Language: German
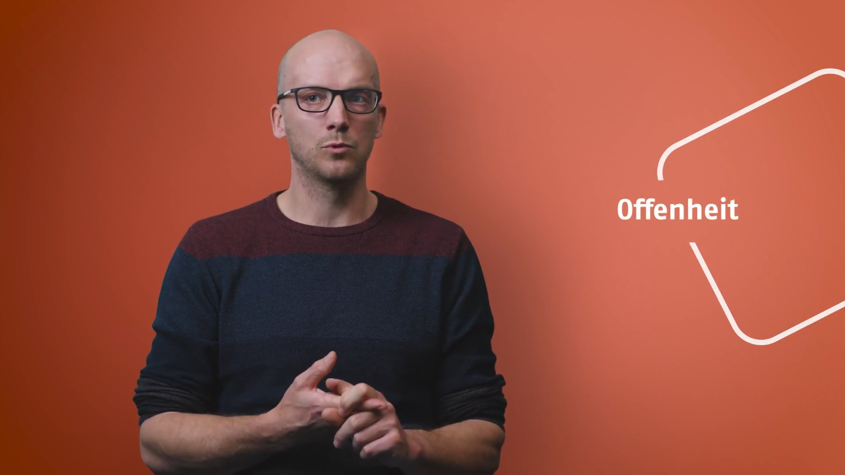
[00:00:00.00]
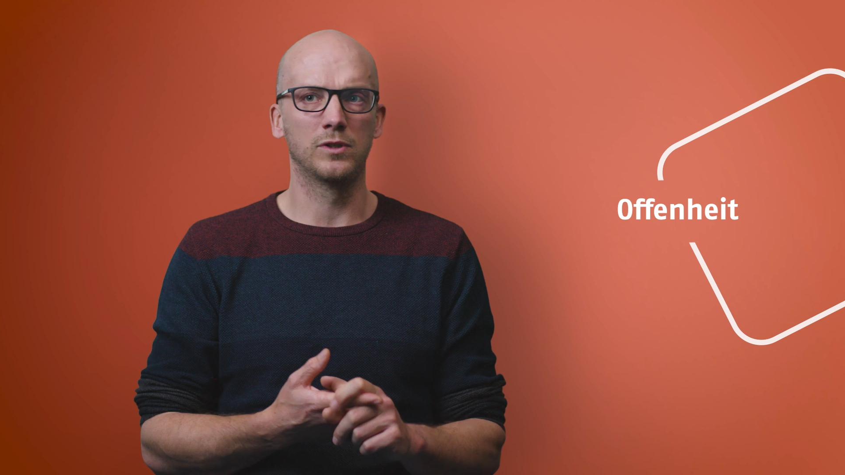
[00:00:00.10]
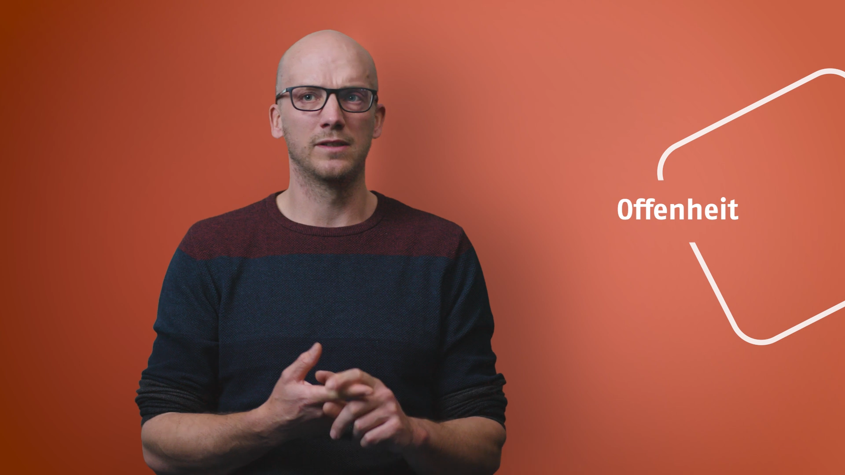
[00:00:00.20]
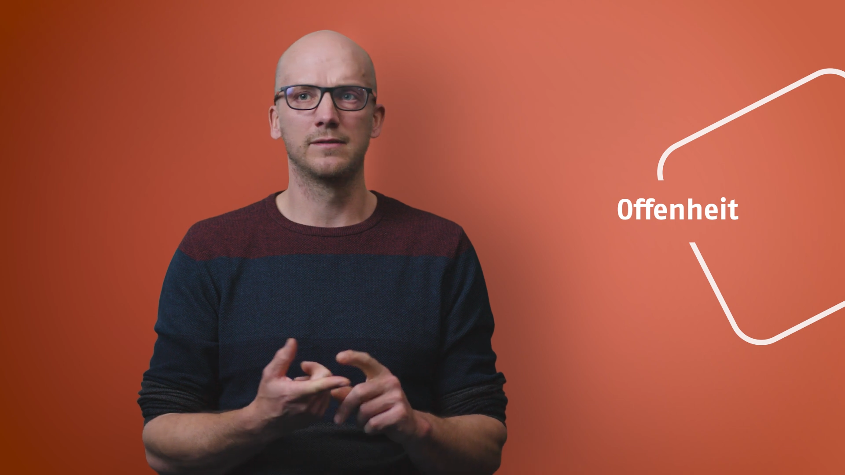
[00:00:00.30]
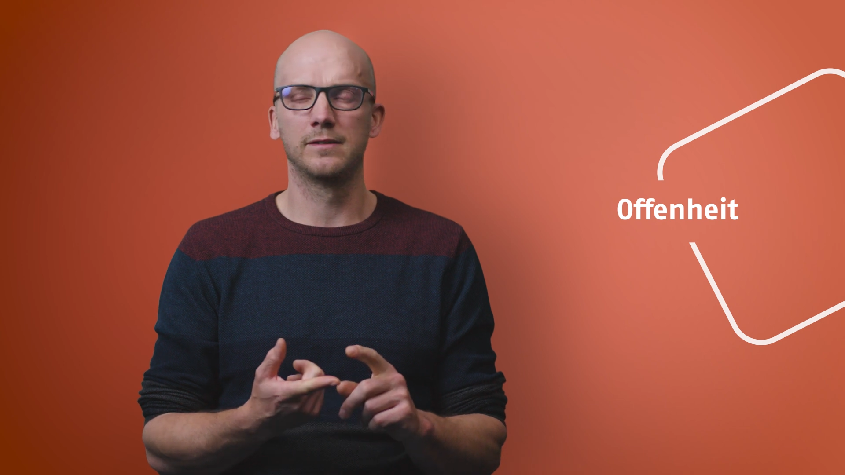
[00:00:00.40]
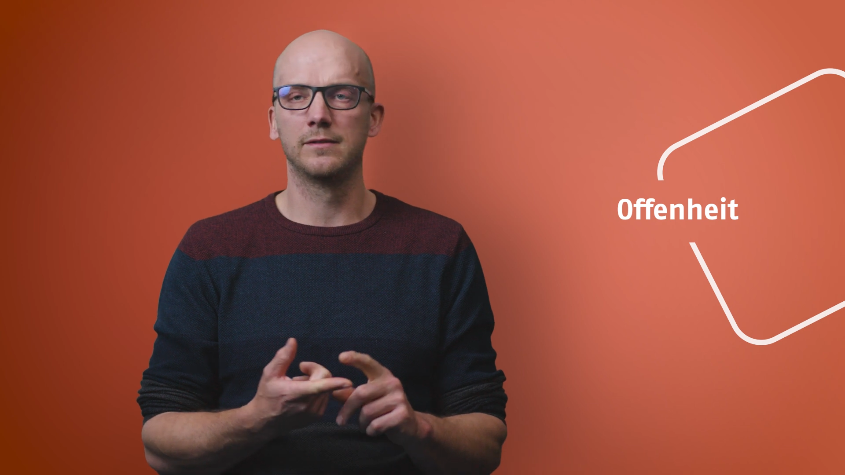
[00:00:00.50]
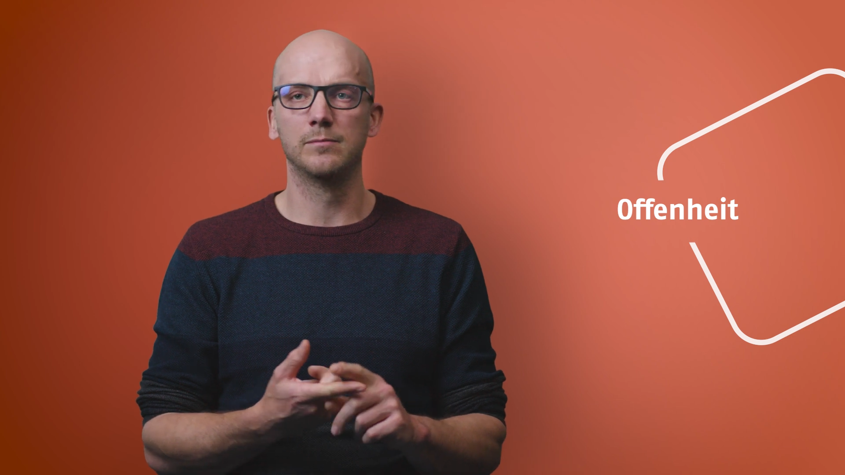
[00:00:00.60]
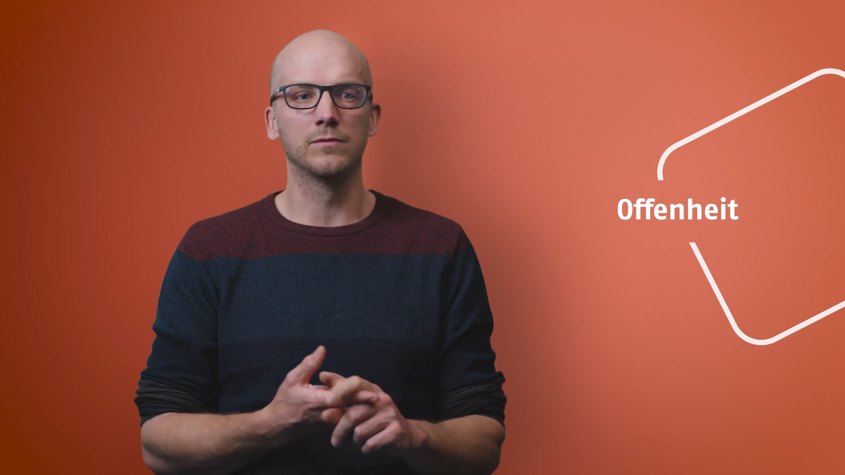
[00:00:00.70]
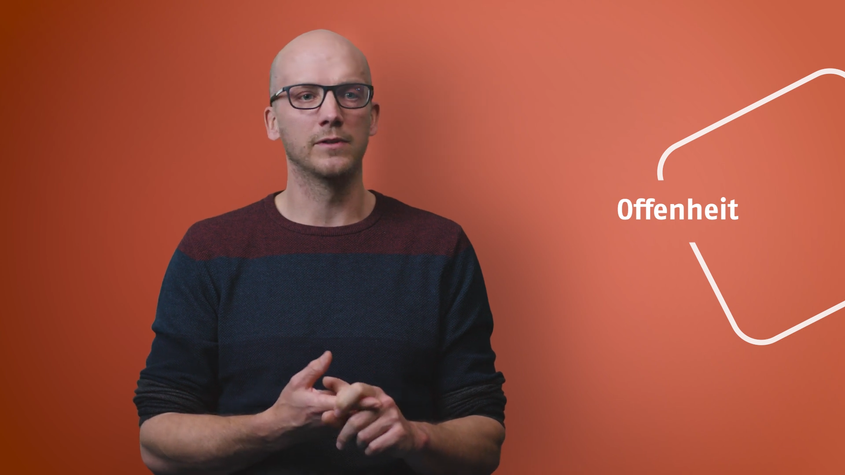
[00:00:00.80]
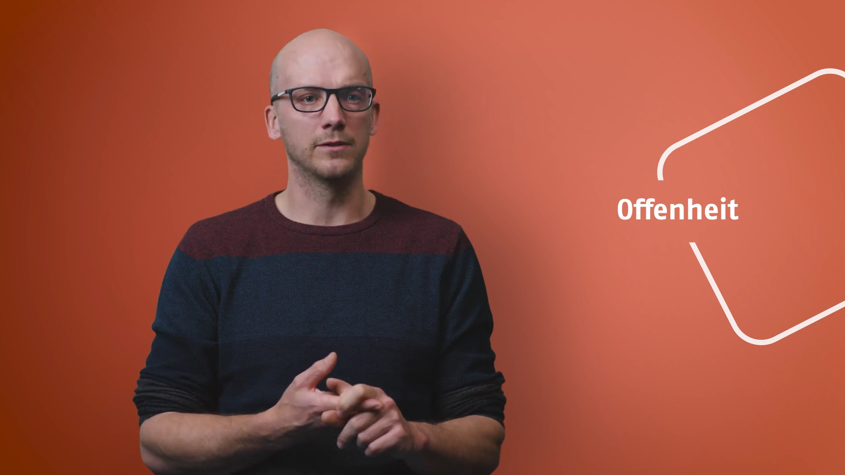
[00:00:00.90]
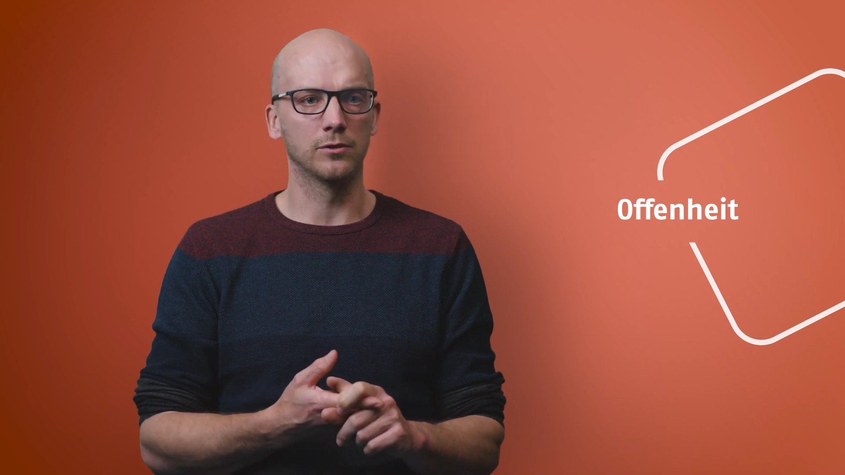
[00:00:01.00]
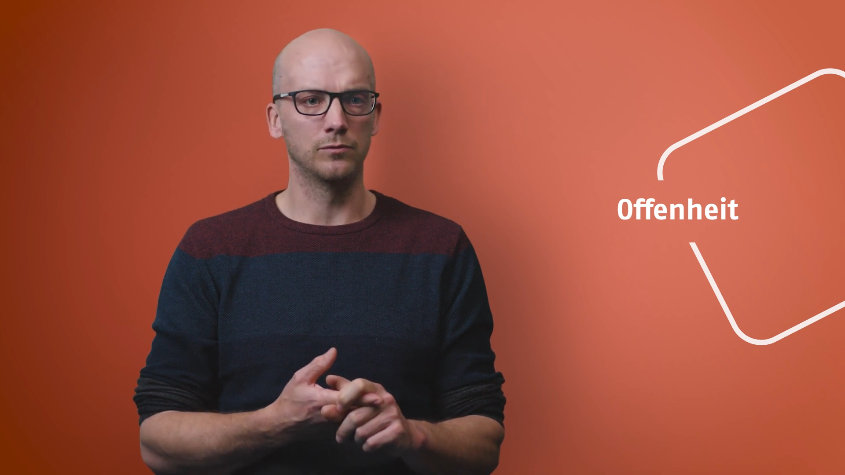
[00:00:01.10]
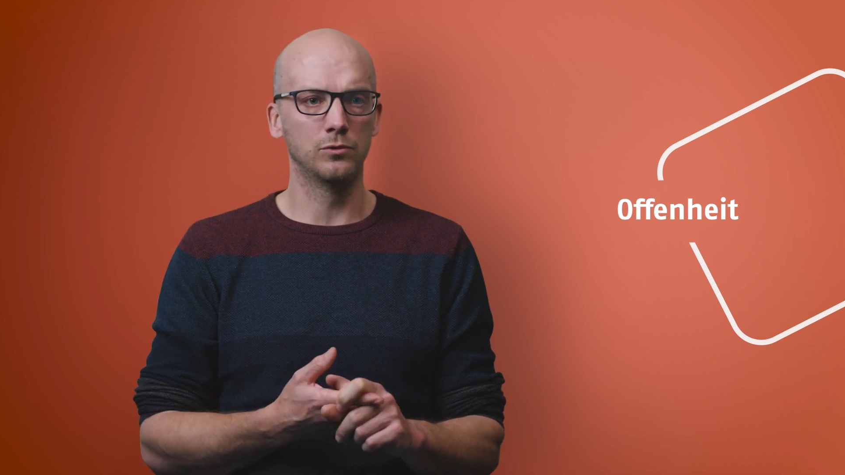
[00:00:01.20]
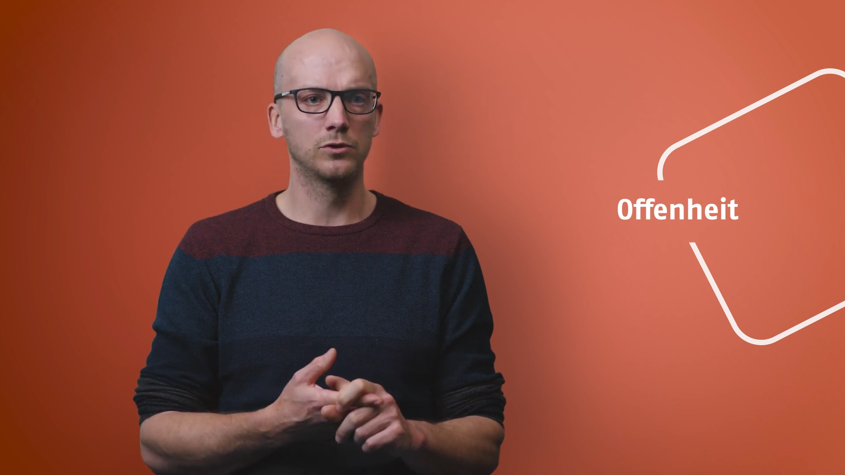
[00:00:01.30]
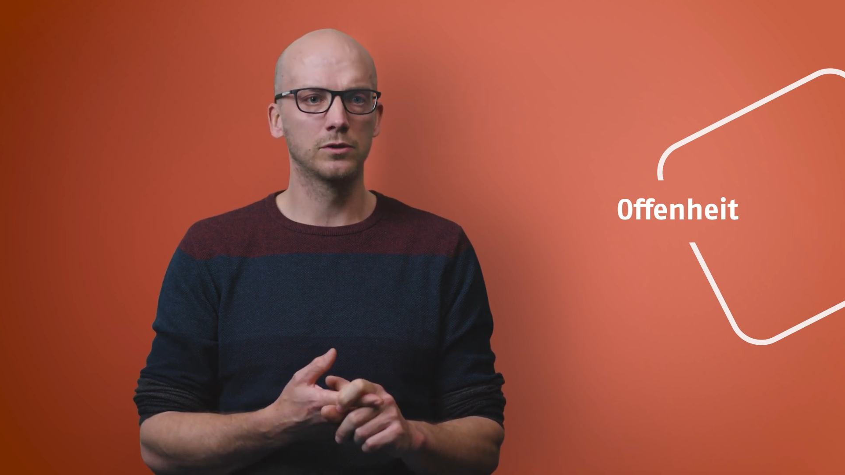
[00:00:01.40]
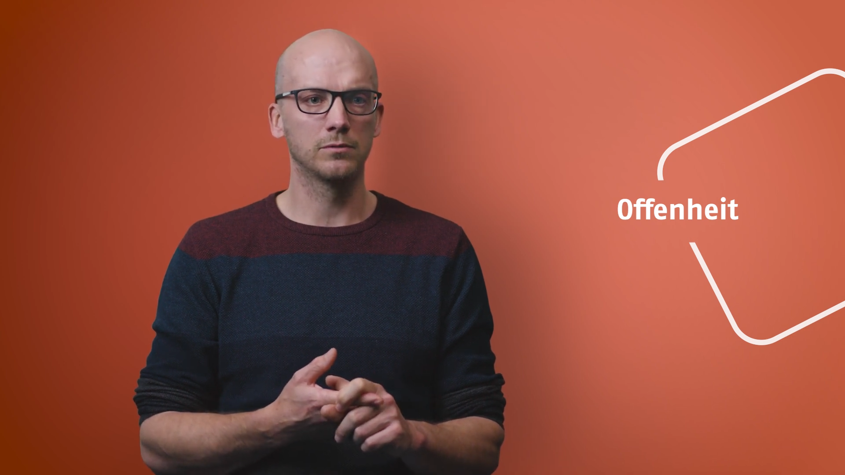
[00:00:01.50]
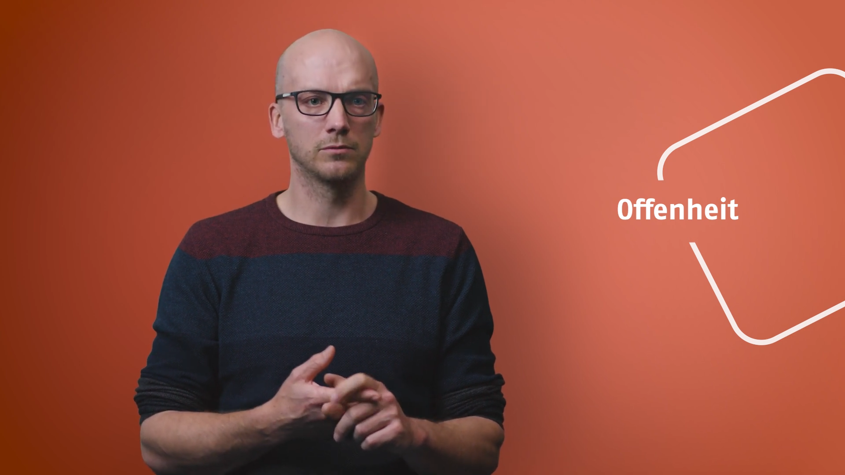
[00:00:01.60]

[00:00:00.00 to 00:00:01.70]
oder als ich sie mir vielleicht auch wünsche